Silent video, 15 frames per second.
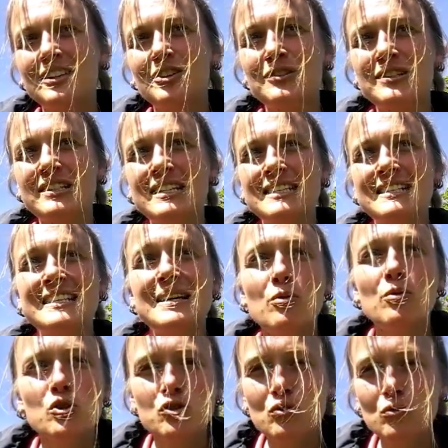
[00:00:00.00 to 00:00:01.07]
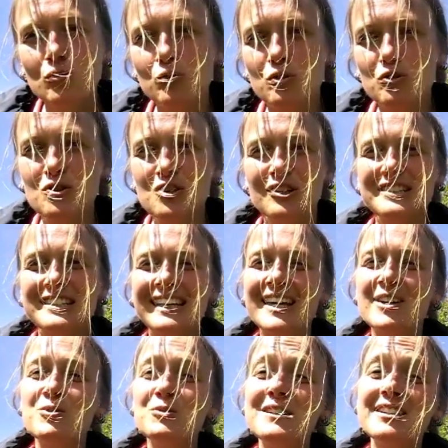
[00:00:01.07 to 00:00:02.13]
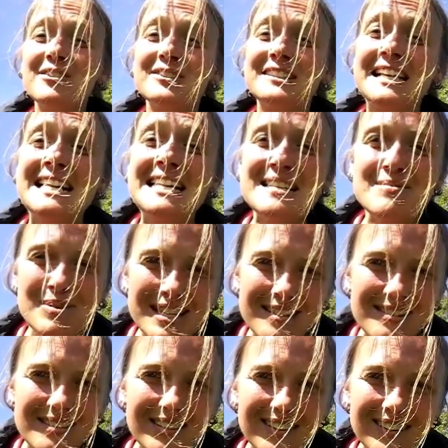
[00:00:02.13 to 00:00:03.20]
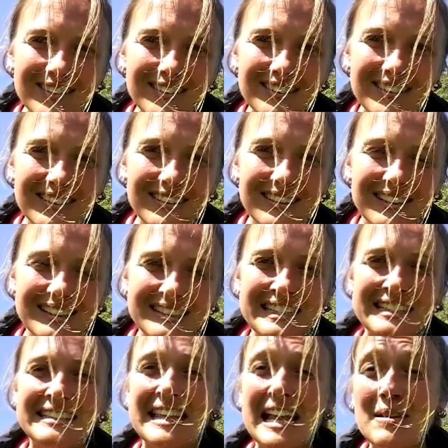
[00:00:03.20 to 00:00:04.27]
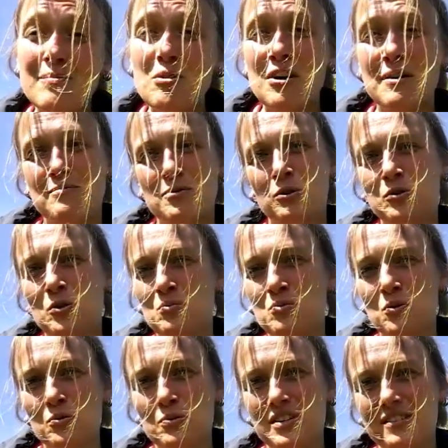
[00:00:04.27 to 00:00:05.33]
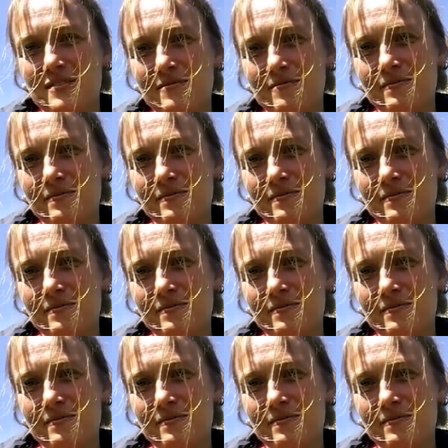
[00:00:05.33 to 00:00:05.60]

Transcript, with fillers: dans ses émotions, de se sentir écouté dans ses limites. C'est tellement important pour lui.